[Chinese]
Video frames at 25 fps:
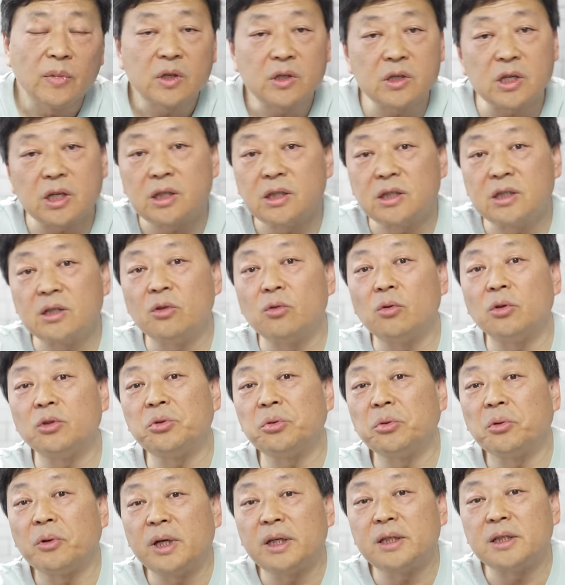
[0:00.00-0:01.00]
这已经过
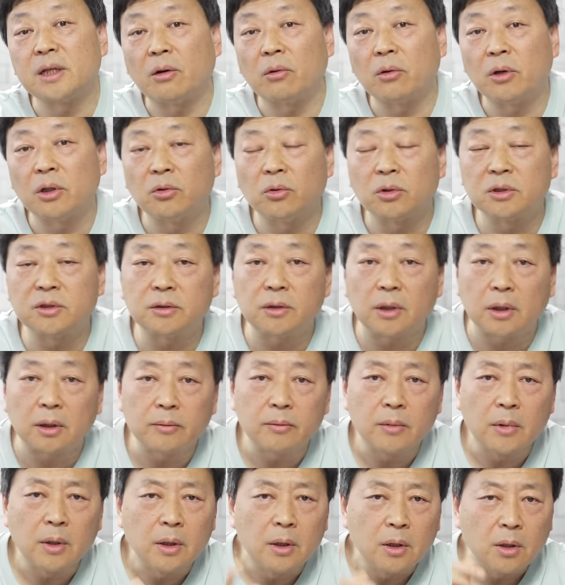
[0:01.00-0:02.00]
去，我也讲过很多次了。
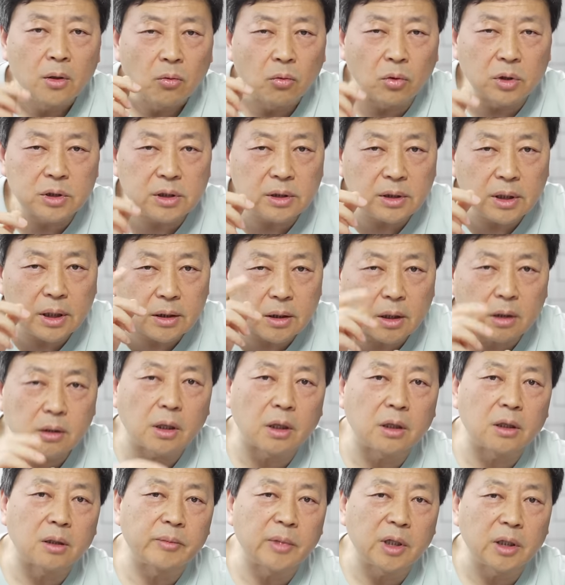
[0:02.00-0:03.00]
我今天想
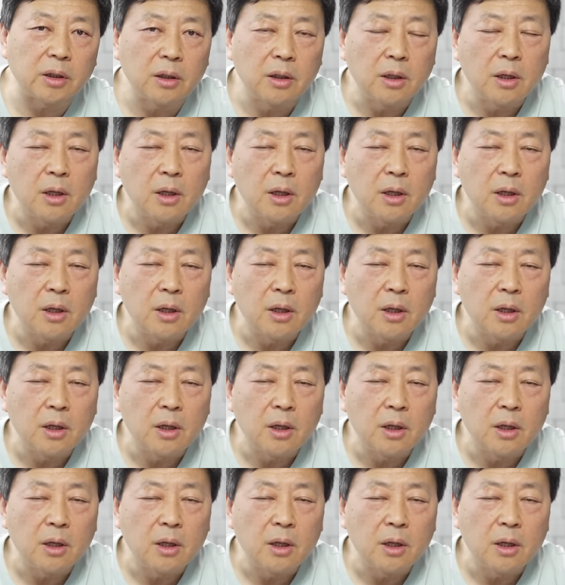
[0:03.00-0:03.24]
讲什么？